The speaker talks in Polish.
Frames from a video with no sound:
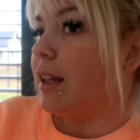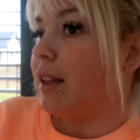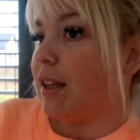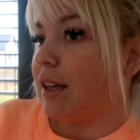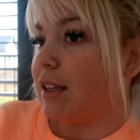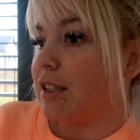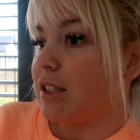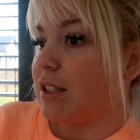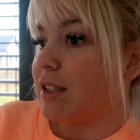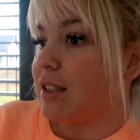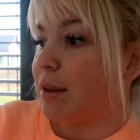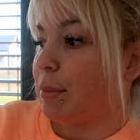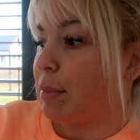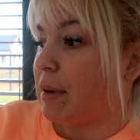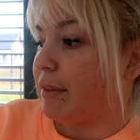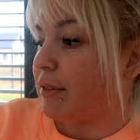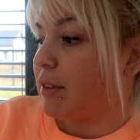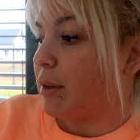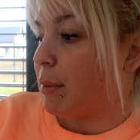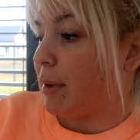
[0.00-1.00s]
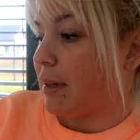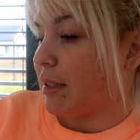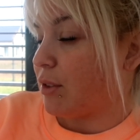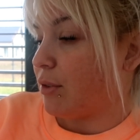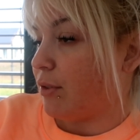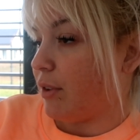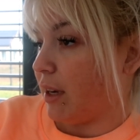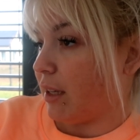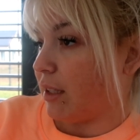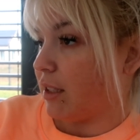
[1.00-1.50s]
także jest naprawdę bardzo
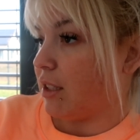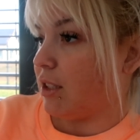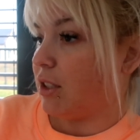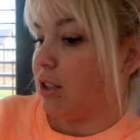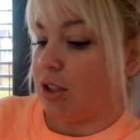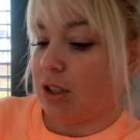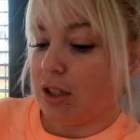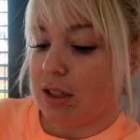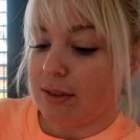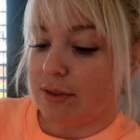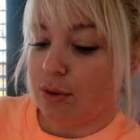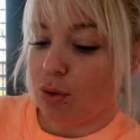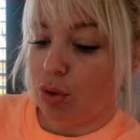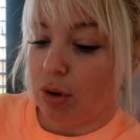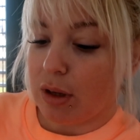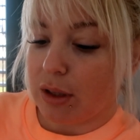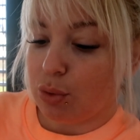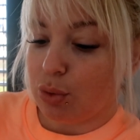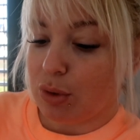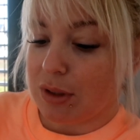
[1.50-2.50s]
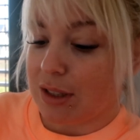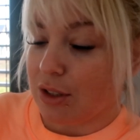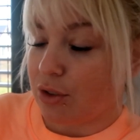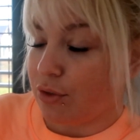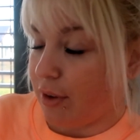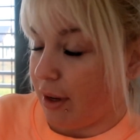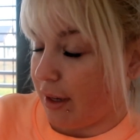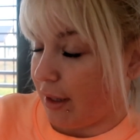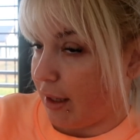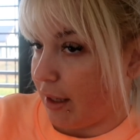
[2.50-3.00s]
fajnie, dzisiaj jest w ogóle tłusty
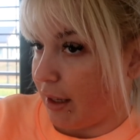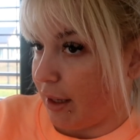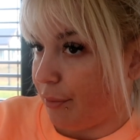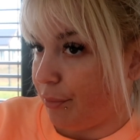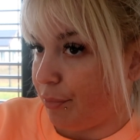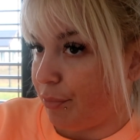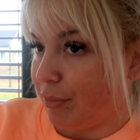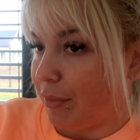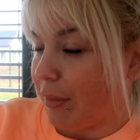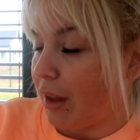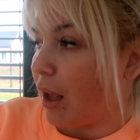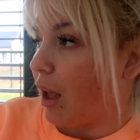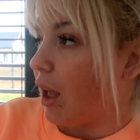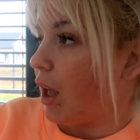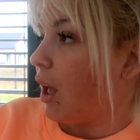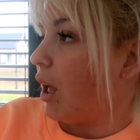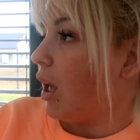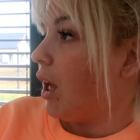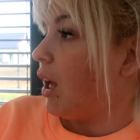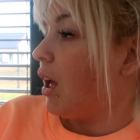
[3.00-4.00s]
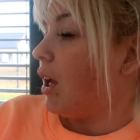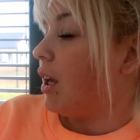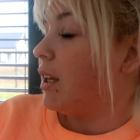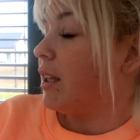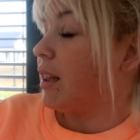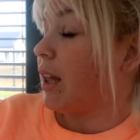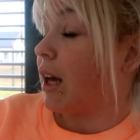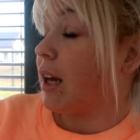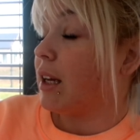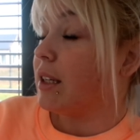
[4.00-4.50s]
czwartek.
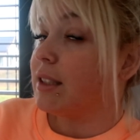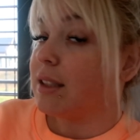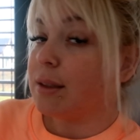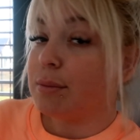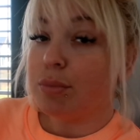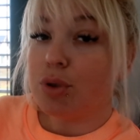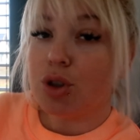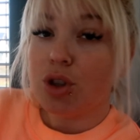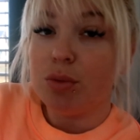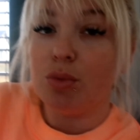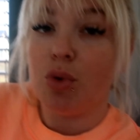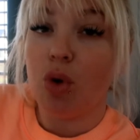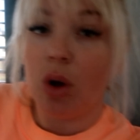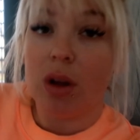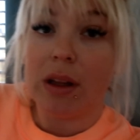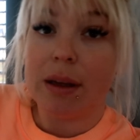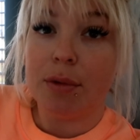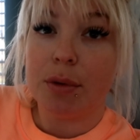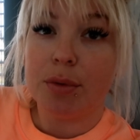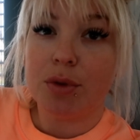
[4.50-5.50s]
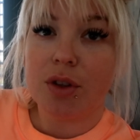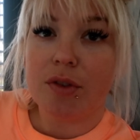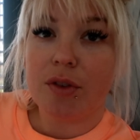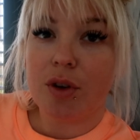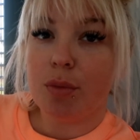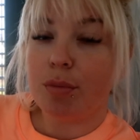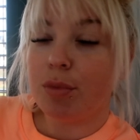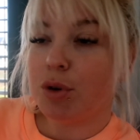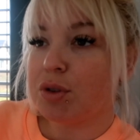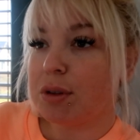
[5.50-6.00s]
I taka jestem przymulona, bo przed
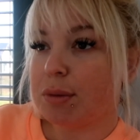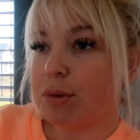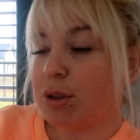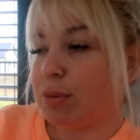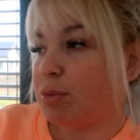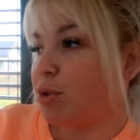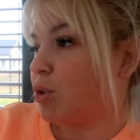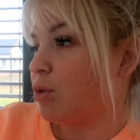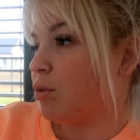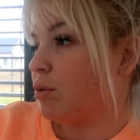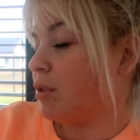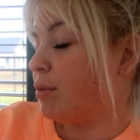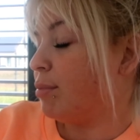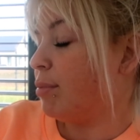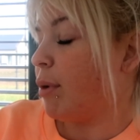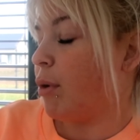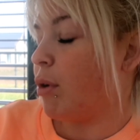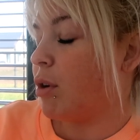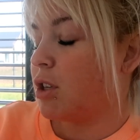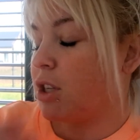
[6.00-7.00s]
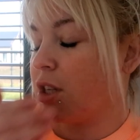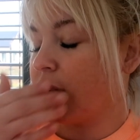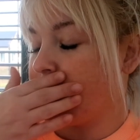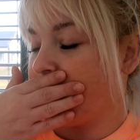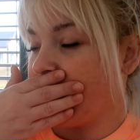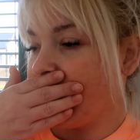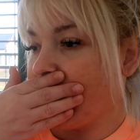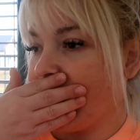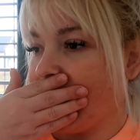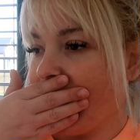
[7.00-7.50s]
chwilą poszłam się
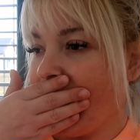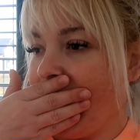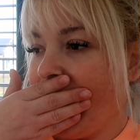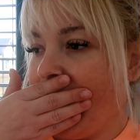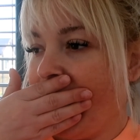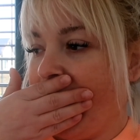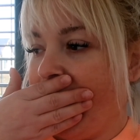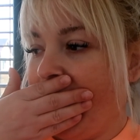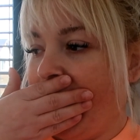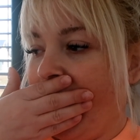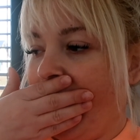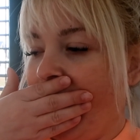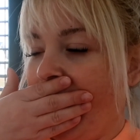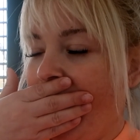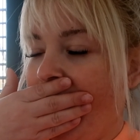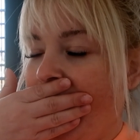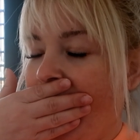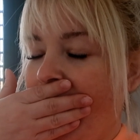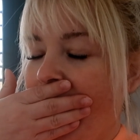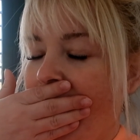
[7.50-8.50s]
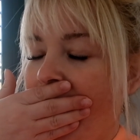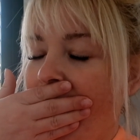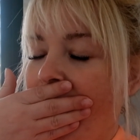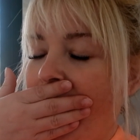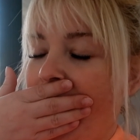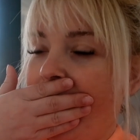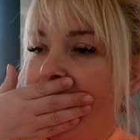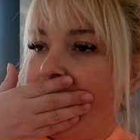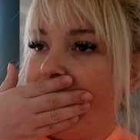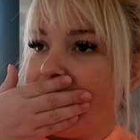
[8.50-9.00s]
położyć y,
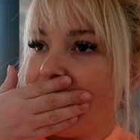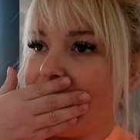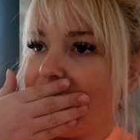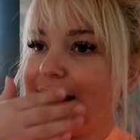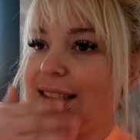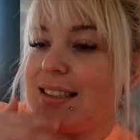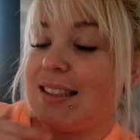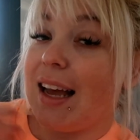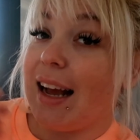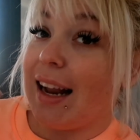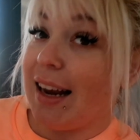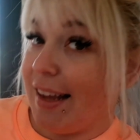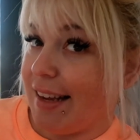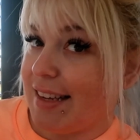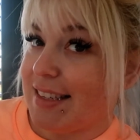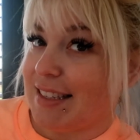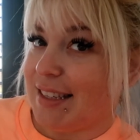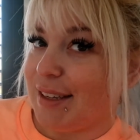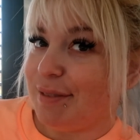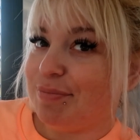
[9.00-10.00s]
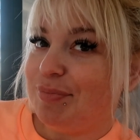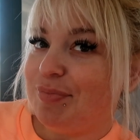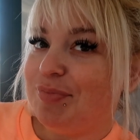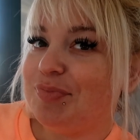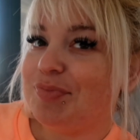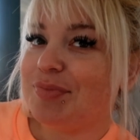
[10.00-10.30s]
z Aleksem.